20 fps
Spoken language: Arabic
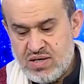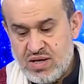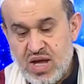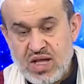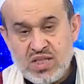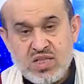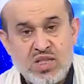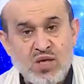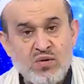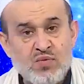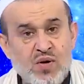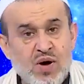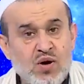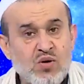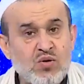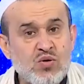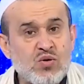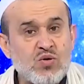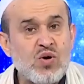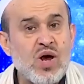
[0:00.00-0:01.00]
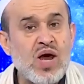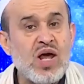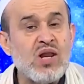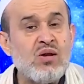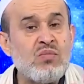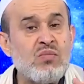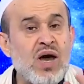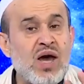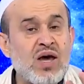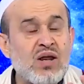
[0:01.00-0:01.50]
التفقه
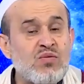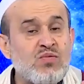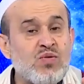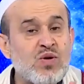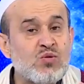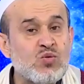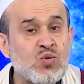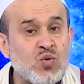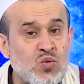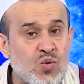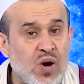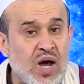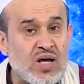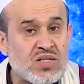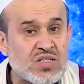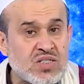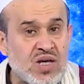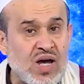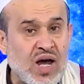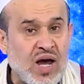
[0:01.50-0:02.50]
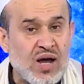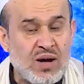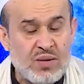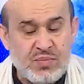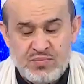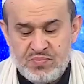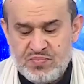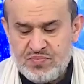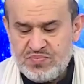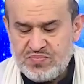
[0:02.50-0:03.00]
المعرفة الواسعة
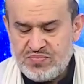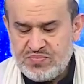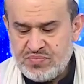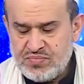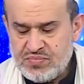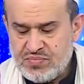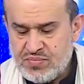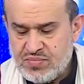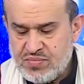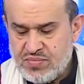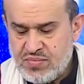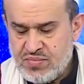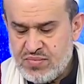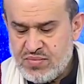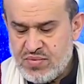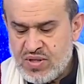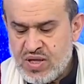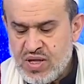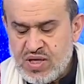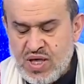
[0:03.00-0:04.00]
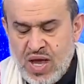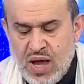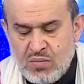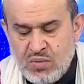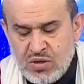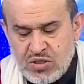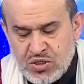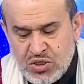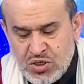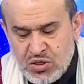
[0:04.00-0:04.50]
يا
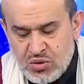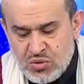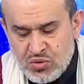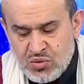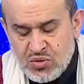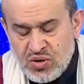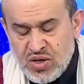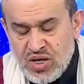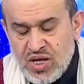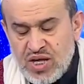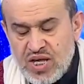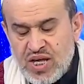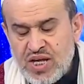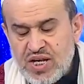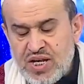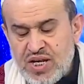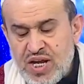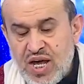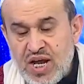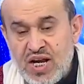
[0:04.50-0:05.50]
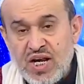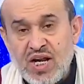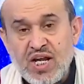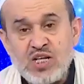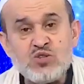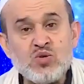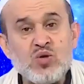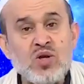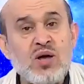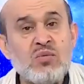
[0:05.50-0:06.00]
بشير إن
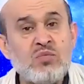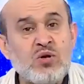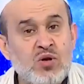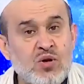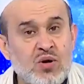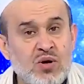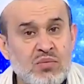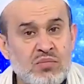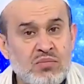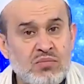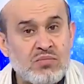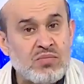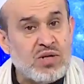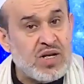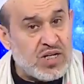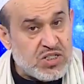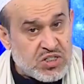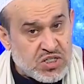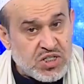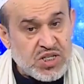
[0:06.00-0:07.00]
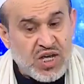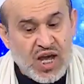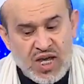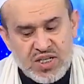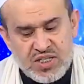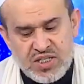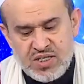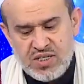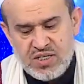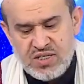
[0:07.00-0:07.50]
الرجل منهم من
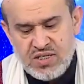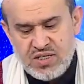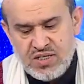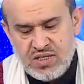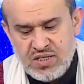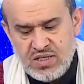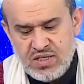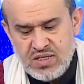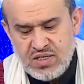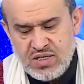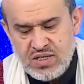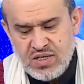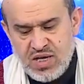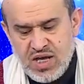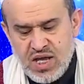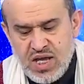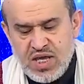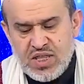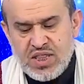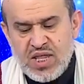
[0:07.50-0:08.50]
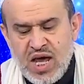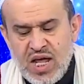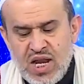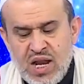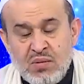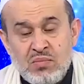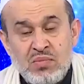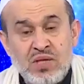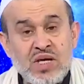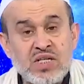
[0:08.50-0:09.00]
الشيعة إذا
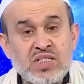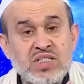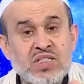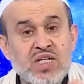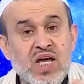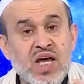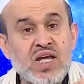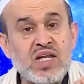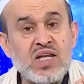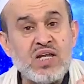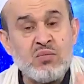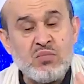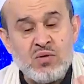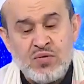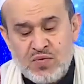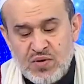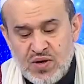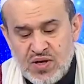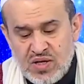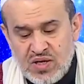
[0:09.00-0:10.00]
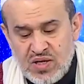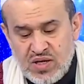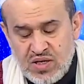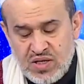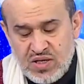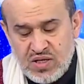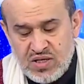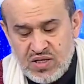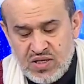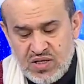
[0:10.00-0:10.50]
لم يستغني
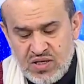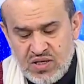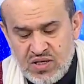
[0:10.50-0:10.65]
بفقهه